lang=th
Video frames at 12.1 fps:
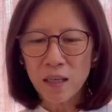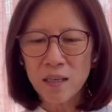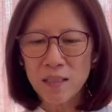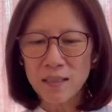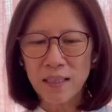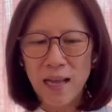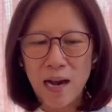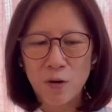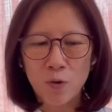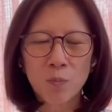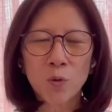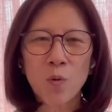เกิดจากการ
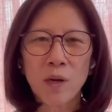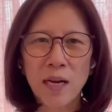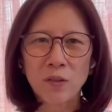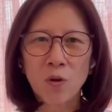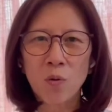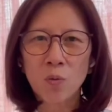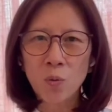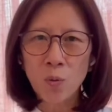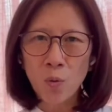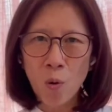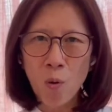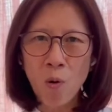รวมตัวกันของกลู
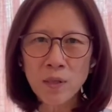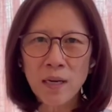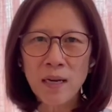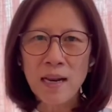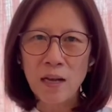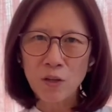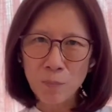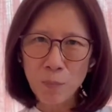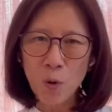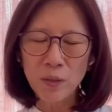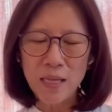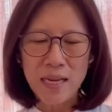โคสและก็โป
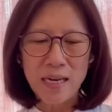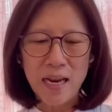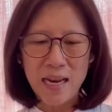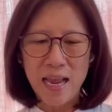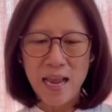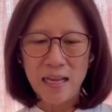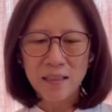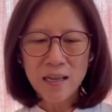รตีนนั่นเอง